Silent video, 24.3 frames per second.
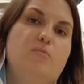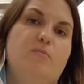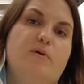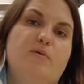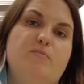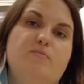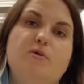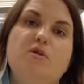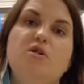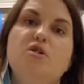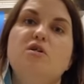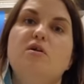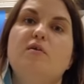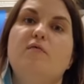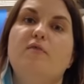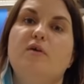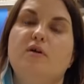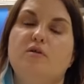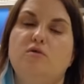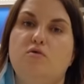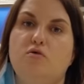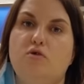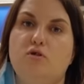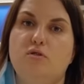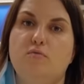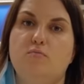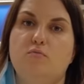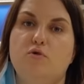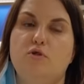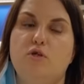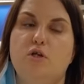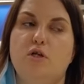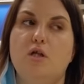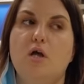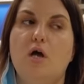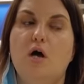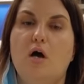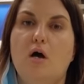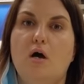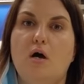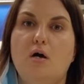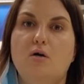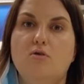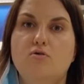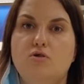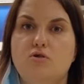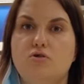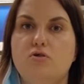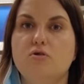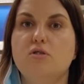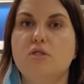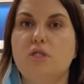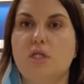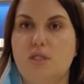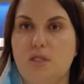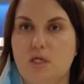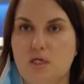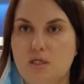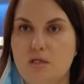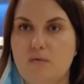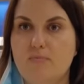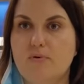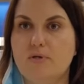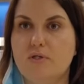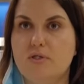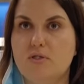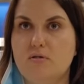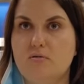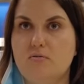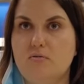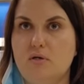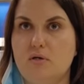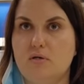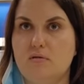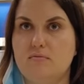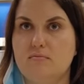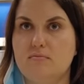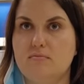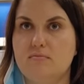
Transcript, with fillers: подписчиков, которые смотрят. Ну что, стандартная процедура?